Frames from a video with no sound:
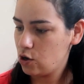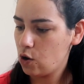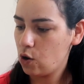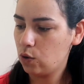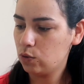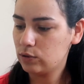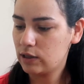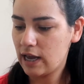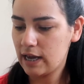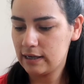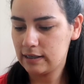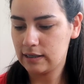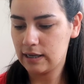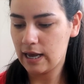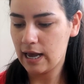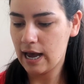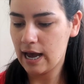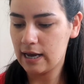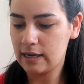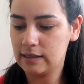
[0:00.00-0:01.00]
ou 10
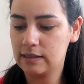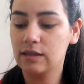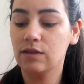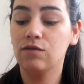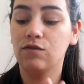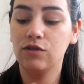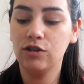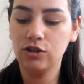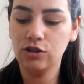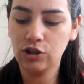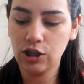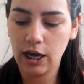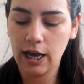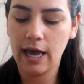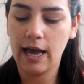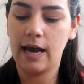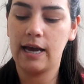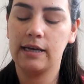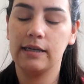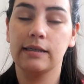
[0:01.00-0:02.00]
reais, 20
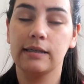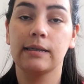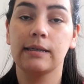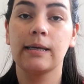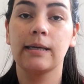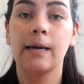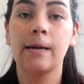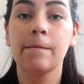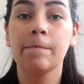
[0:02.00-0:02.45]
reais.